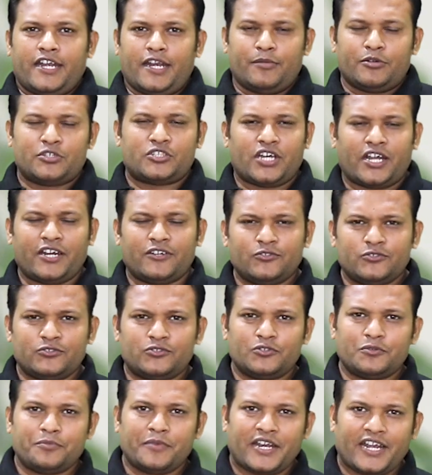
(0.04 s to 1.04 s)
नमस्कार
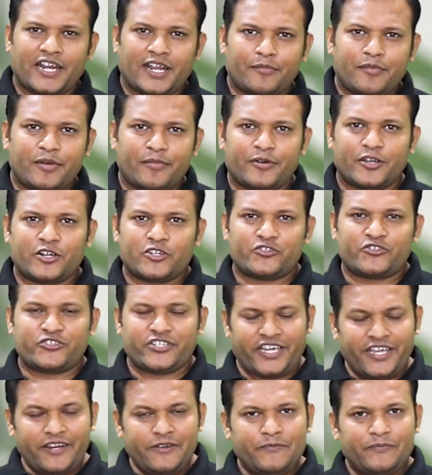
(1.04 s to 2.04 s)
दोस्तों मेरा नाम है भरत
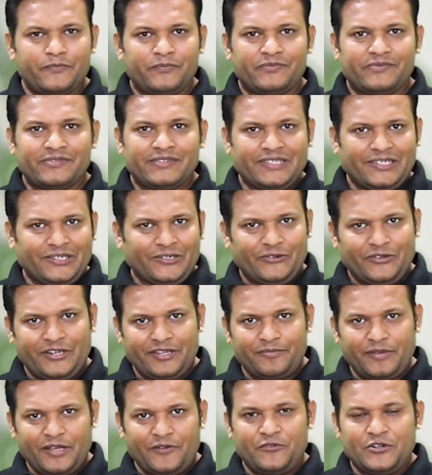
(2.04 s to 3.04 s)
जैन और
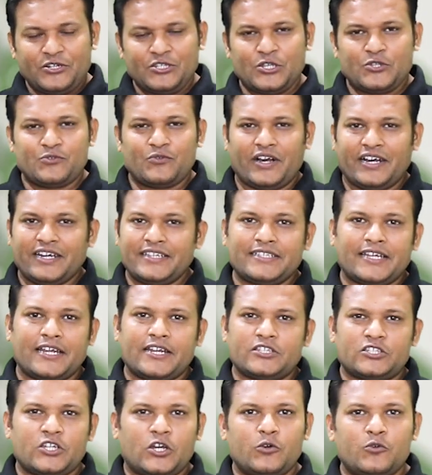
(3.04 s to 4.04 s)
एक बार फिर से स्वागत
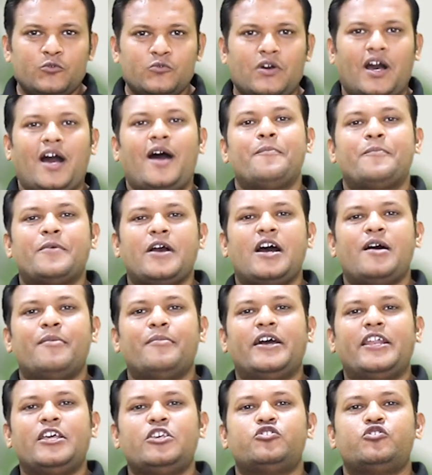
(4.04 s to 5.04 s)
करता हूं आपका
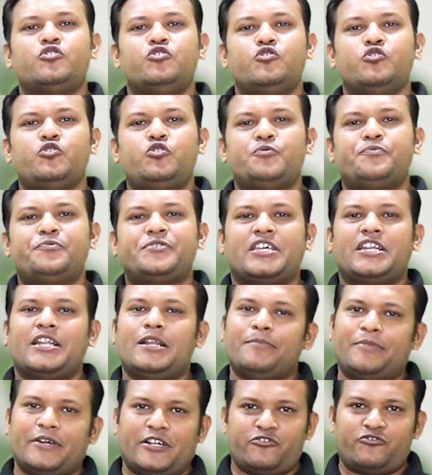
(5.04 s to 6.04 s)
हमारे इस YouTube
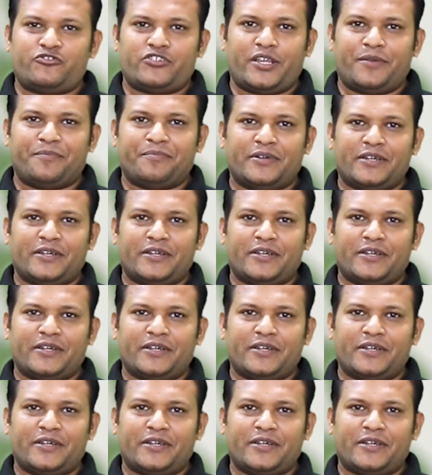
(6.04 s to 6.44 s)
चैनल भरत जैन